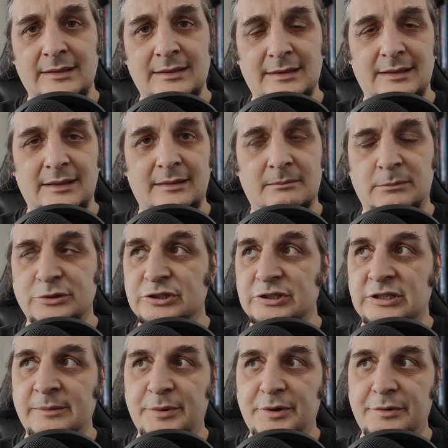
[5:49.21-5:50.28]
e, bądź
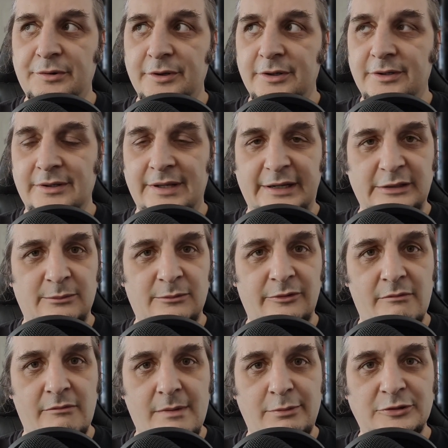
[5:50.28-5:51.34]
Gibr, jak to
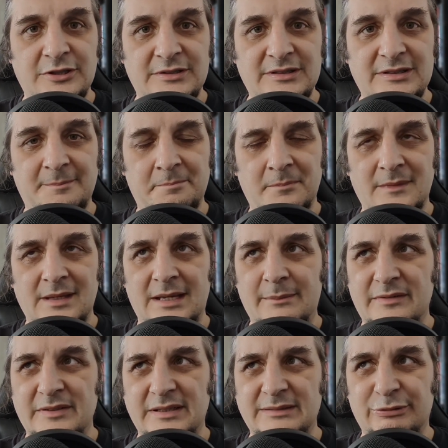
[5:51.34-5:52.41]
mówią Japończycy,
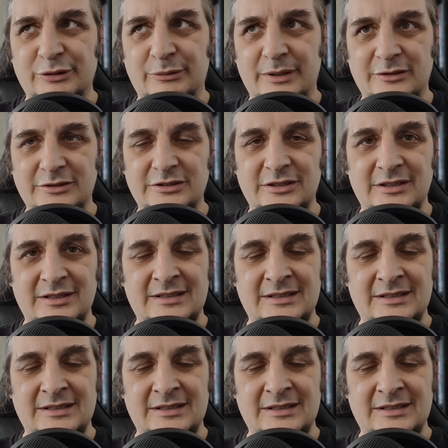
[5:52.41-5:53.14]
chyba w ten sposób jakoś.